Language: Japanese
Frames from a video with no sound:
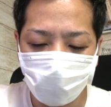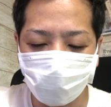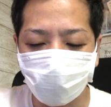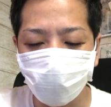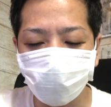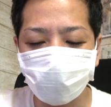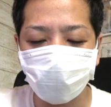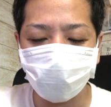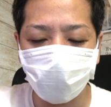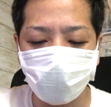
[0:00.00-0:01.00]
やっぱこの
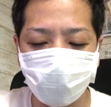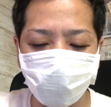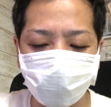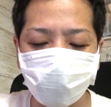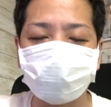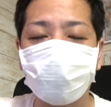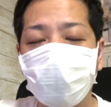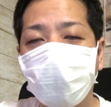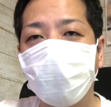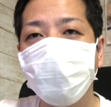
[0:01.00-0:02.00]
デッキの強さ
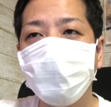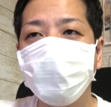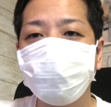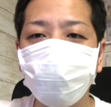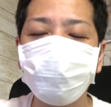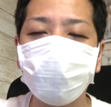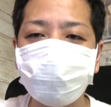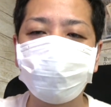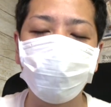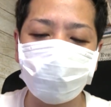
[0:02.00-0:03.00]
はちょい
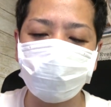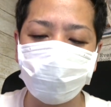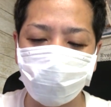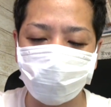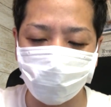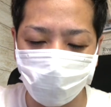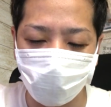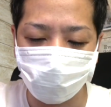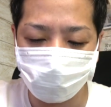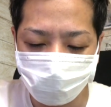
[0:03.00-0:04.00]
足しちょい足しなんですよ
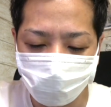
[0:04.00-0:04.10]
ね